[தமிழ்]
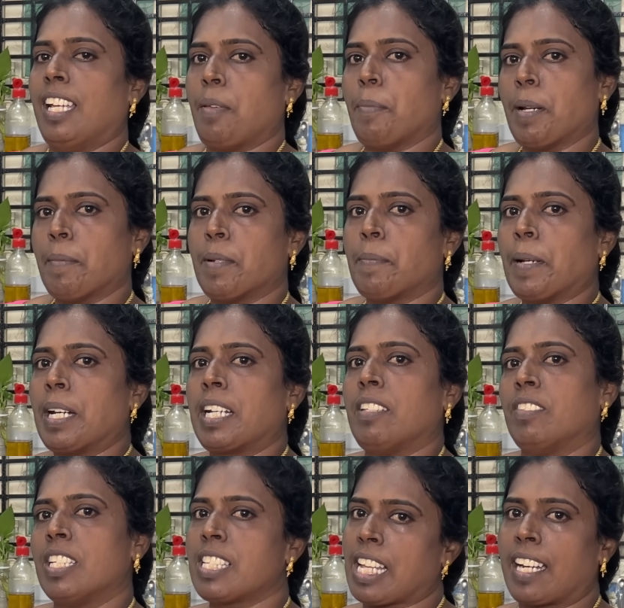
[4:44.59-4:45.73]
இப்போ நம்ம பண்ணுறது
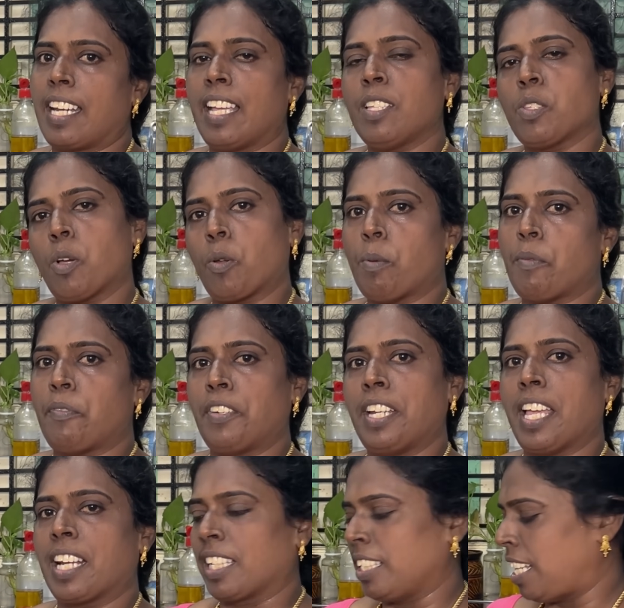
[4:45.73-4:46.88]
வந்து சண்டே ஸோ ரொம்ப
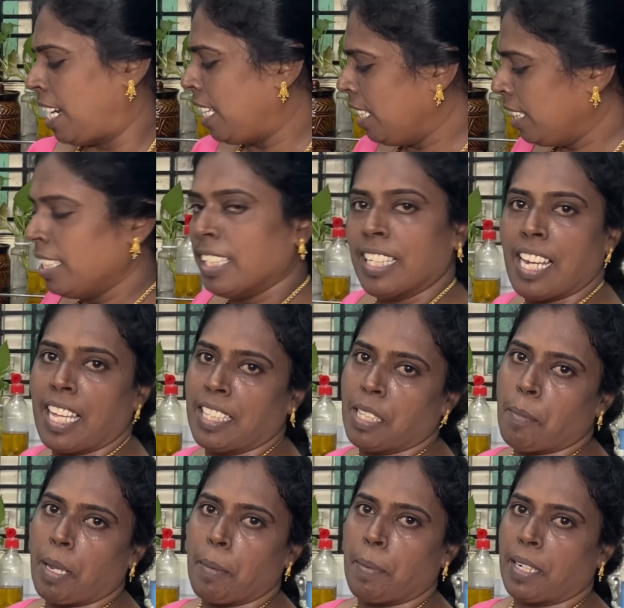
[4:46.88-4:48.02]
ஃப்ரீயாக இருக்கிறதுனால நான் இந்த
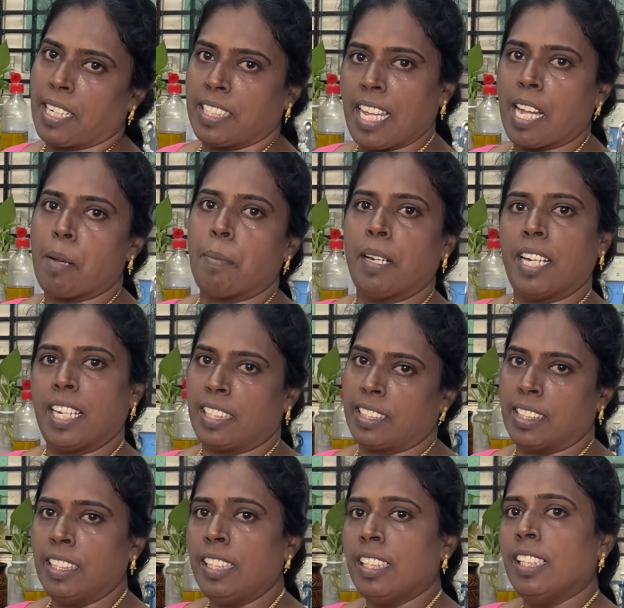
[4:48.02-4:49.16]
மாதிரி பண்ணுற தேங்காய் பால்லாம்
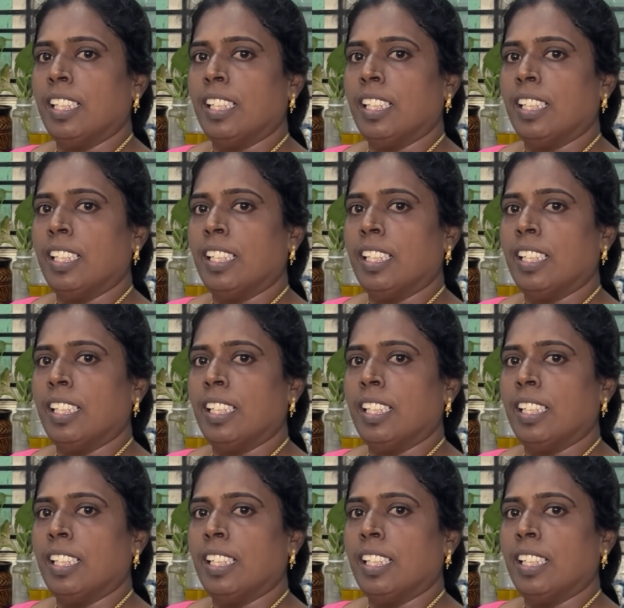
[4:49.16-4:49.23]
எடுத்து